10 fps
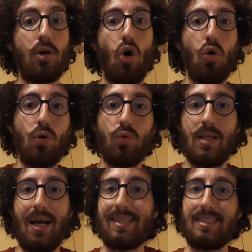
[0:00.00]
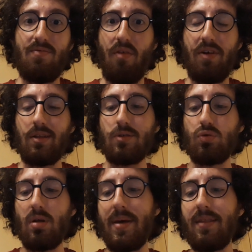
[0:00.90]
crono, quindi ragazzi va fatto
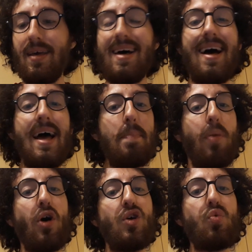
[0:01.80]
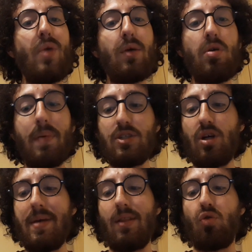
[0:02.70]
assolutamente, e poi un
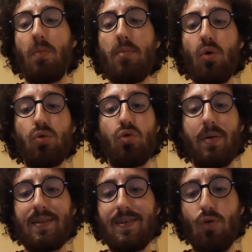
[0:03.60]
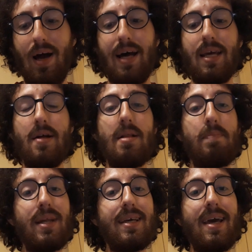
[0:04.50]
equipaggiamento molto particolare
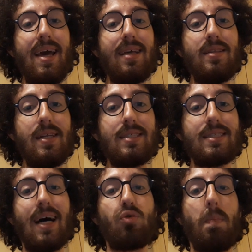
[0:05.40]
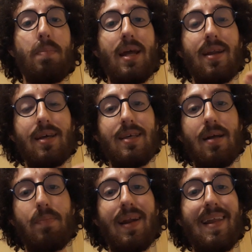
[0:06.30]
perché è indirizzato
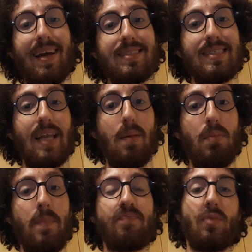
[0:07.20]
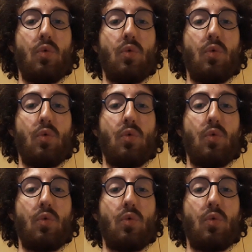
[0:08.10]
per, per le extreme,